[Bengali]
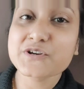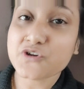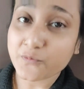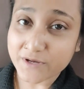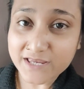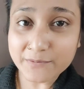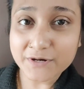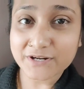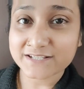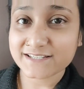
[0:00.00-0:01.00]
সবাই
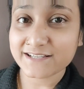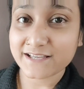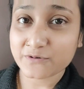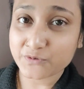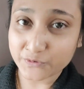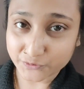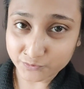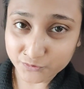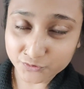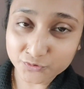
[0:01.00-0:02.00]
আমার কাছে এখন নতুন
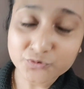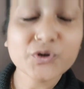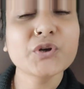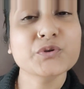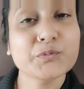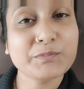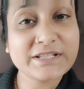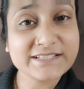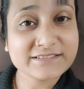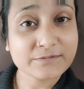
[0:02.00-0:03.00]
বন্ধু তো
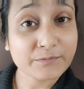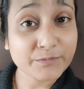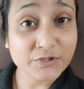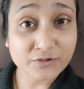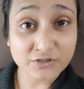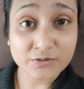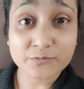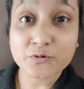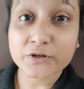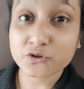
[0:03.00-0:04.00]
প্লিজ ভিডিওটা যদি
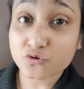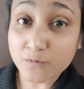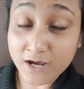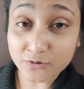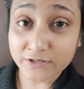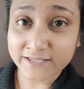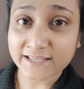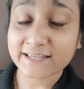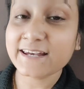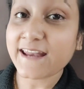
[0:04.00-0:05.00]
একটু ভালো লেগে
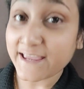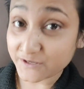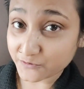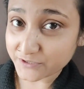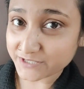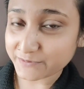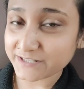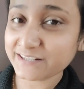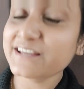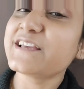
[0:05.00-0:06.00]
থাকে লাইক করে
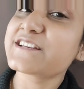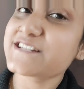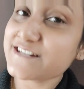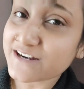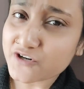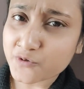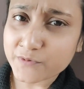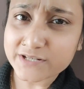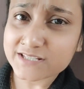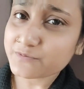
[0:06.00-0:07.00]
দেবেন শেয়ার করবেন
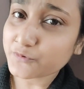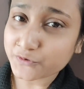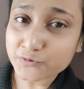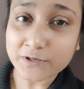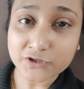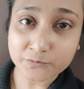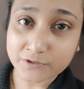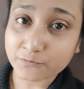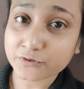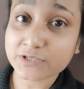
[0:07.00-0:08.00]
নিজেদের বন্ধু
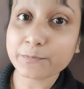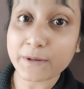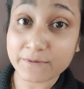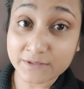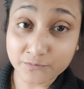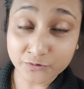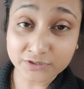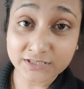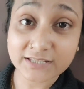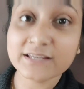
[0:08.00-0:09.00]
বান্ধবদের মধ্যে ফ্যামিলির
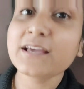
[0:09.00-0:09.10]
মধ্যে